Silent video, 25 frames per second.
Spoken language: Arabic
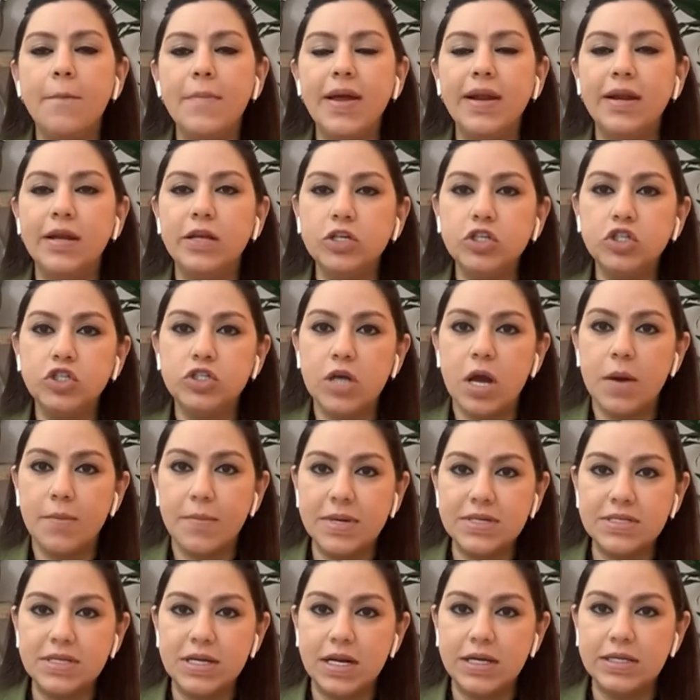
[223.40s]
اما الاشياء
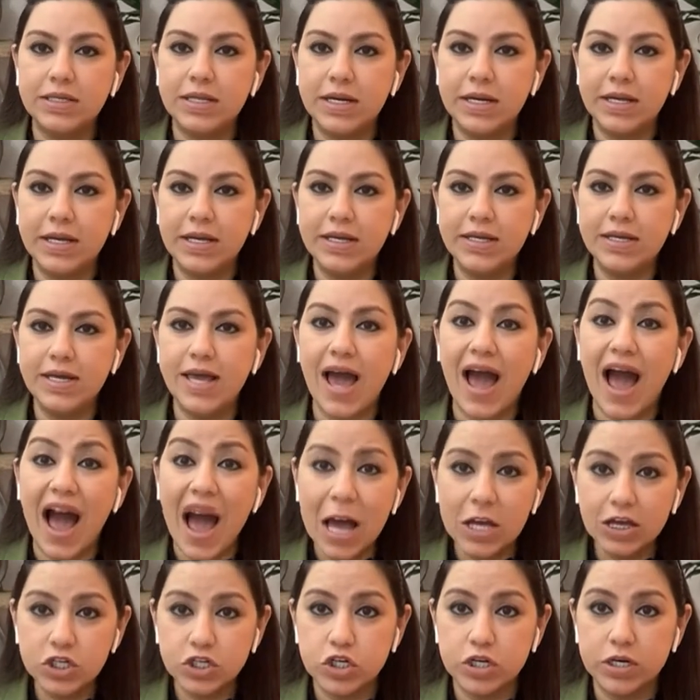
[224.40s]
مثلا اللي هي
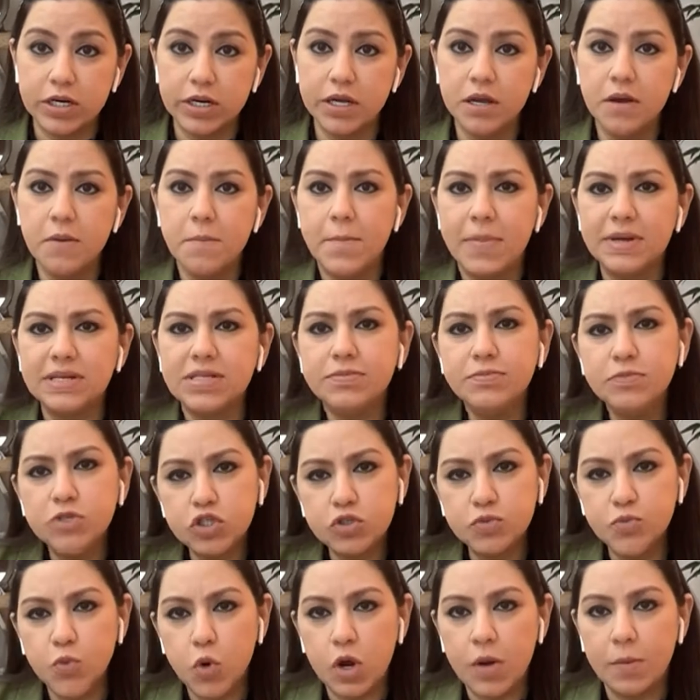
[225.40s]
عاجله بس
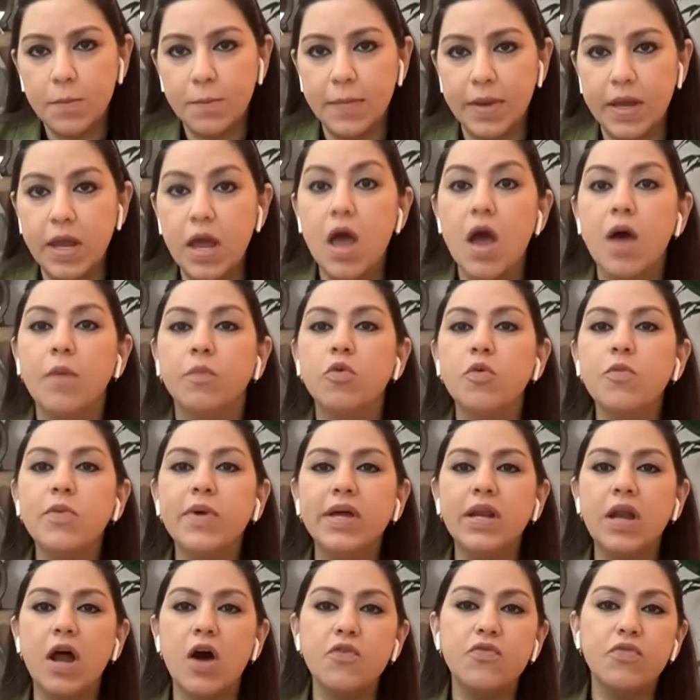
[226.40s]
مش مهمه
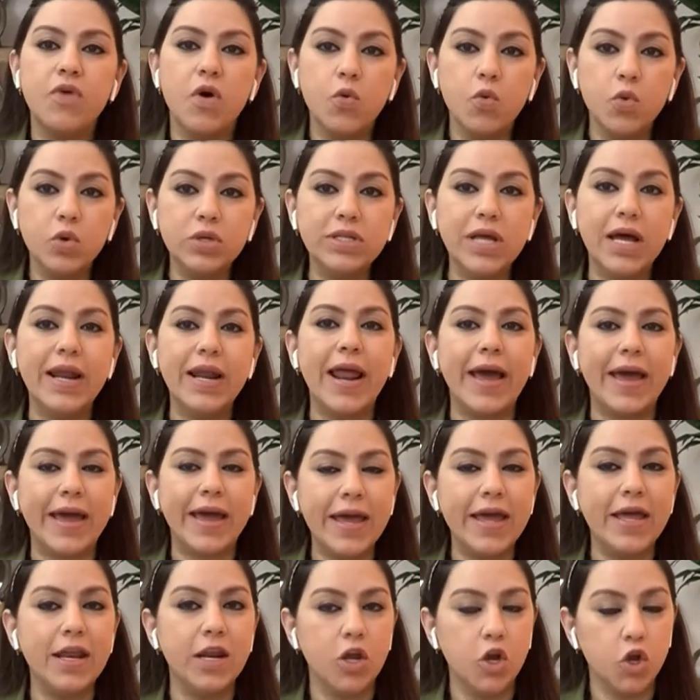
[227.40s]
ممكن افوضها
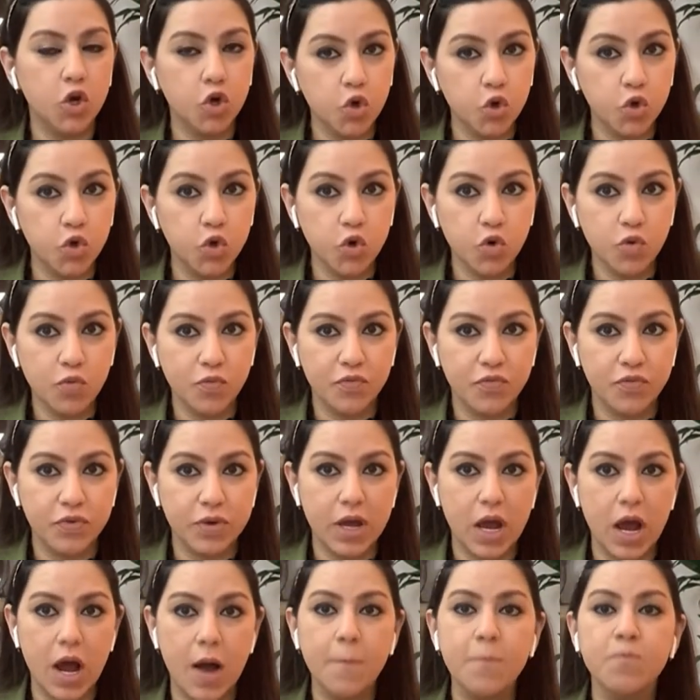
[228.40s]
لغيري انه يقوم
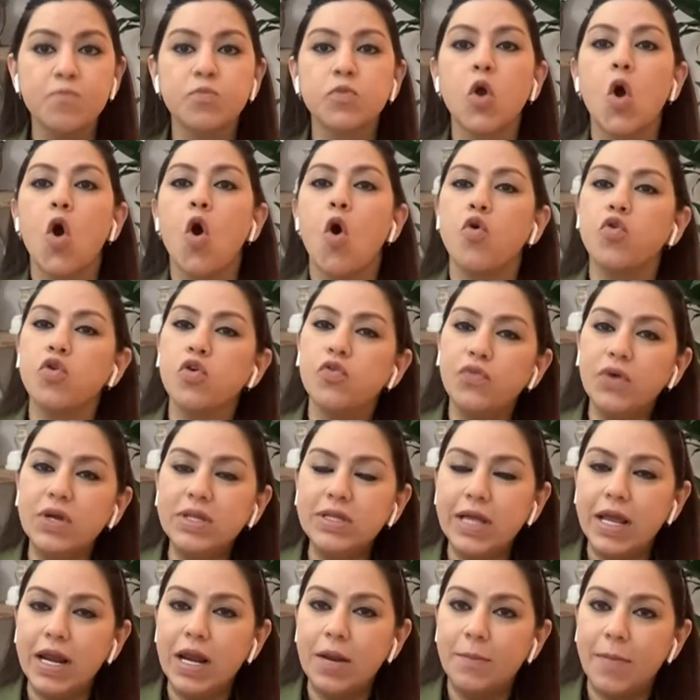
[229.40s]
فيها
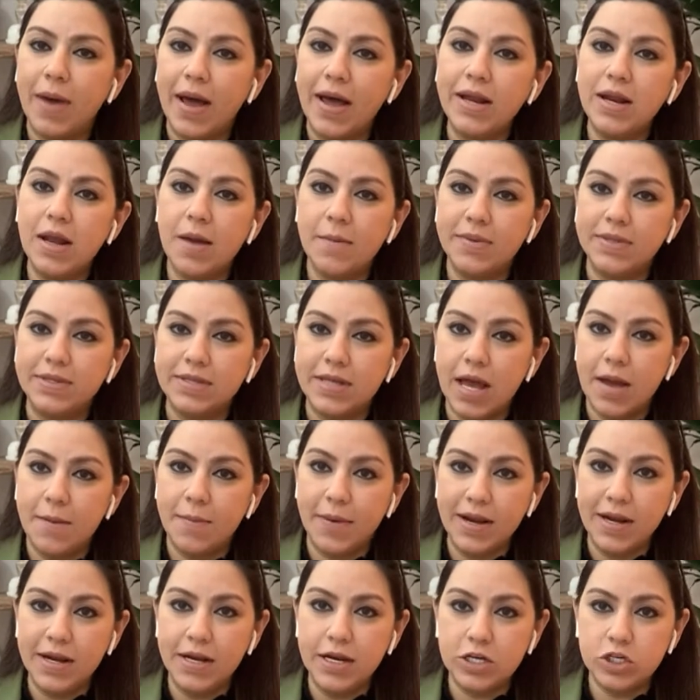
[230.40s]
ويفضل لما انا بدي
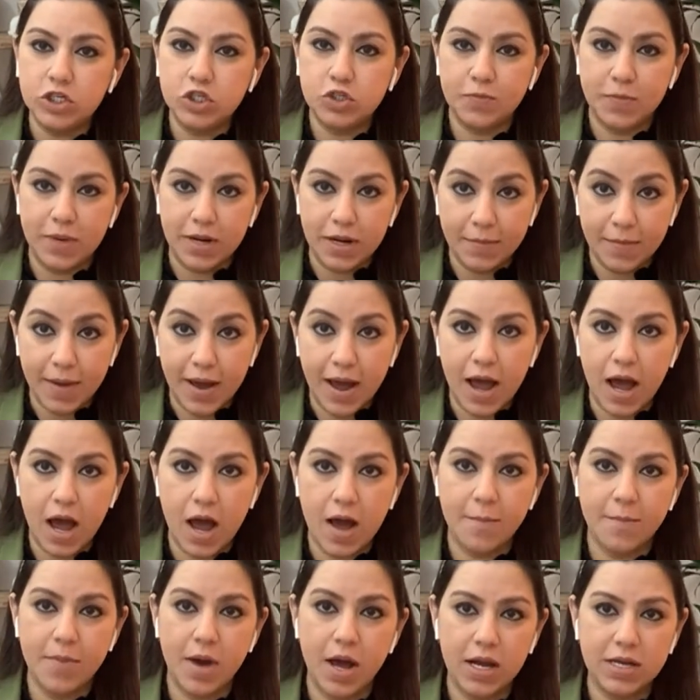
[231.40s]
ابلش
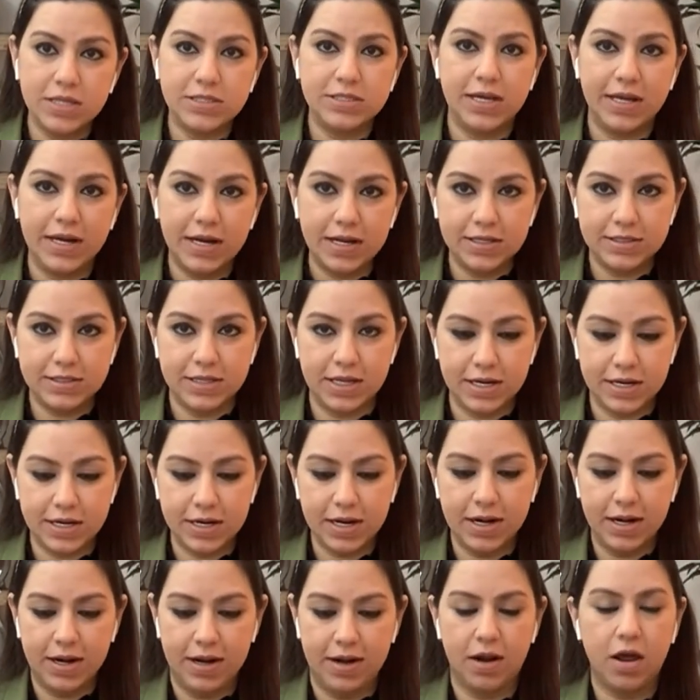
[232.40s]
بالمهام خلص انا صار
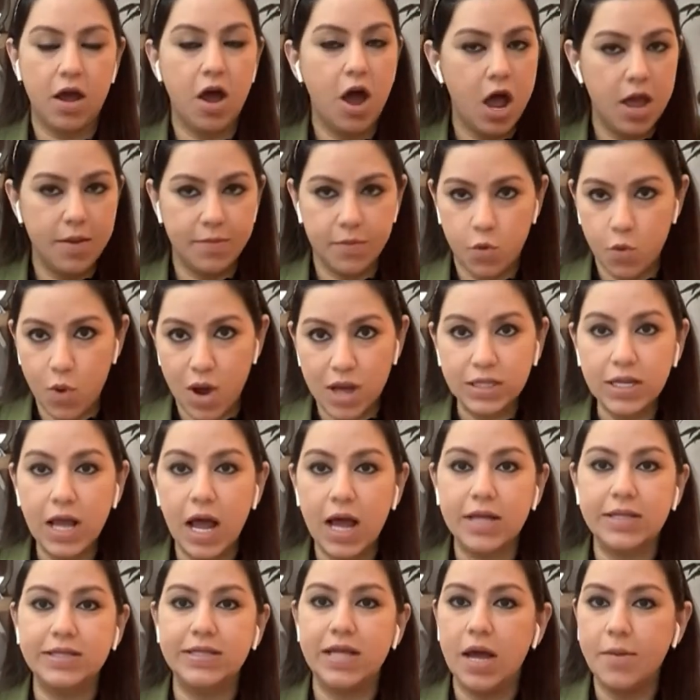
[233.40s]
القائمه
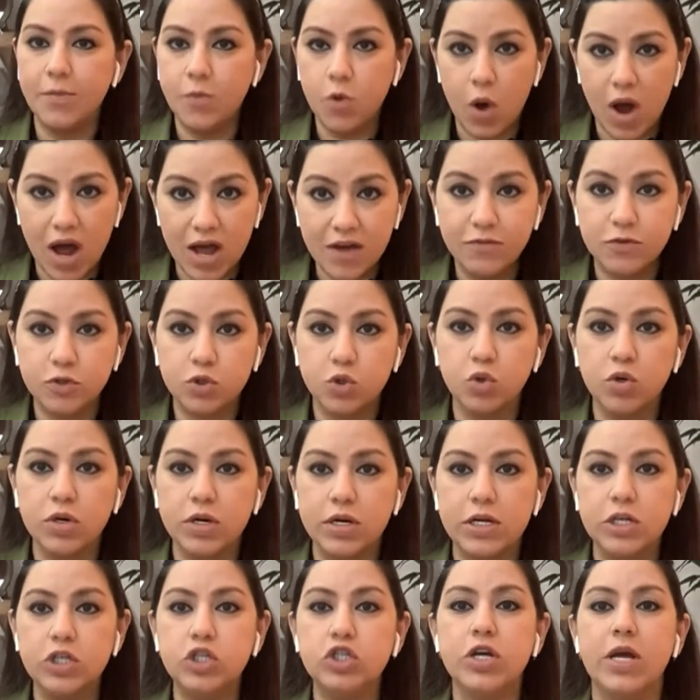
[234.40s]
واضحه قدامي وعارفه شو
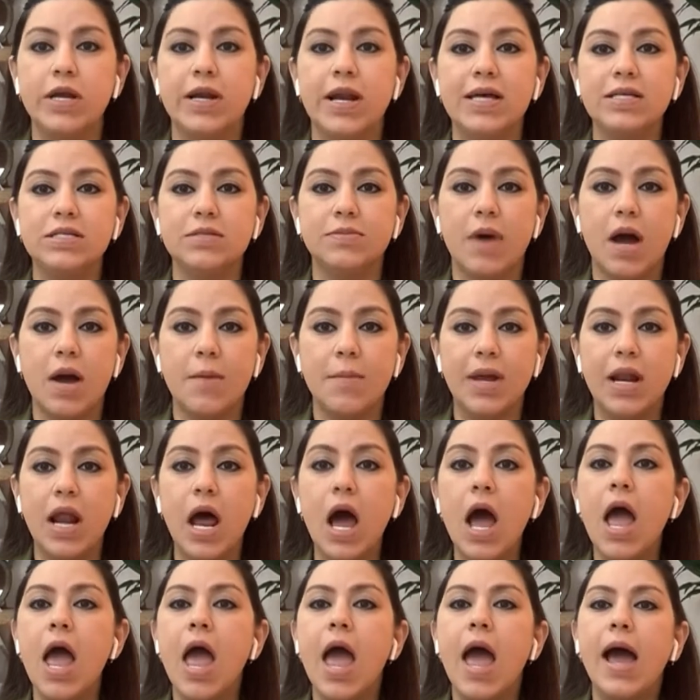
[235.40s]
الاشياء اللي لازم
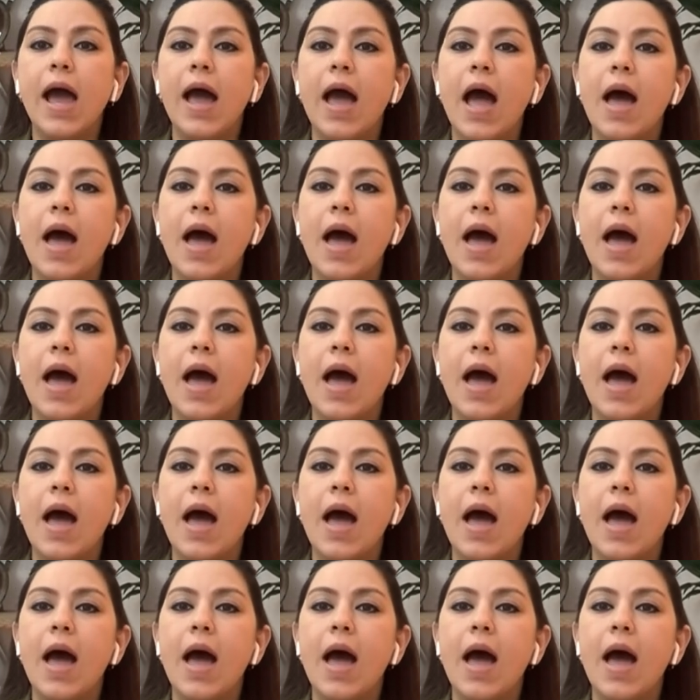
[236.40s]
اعملها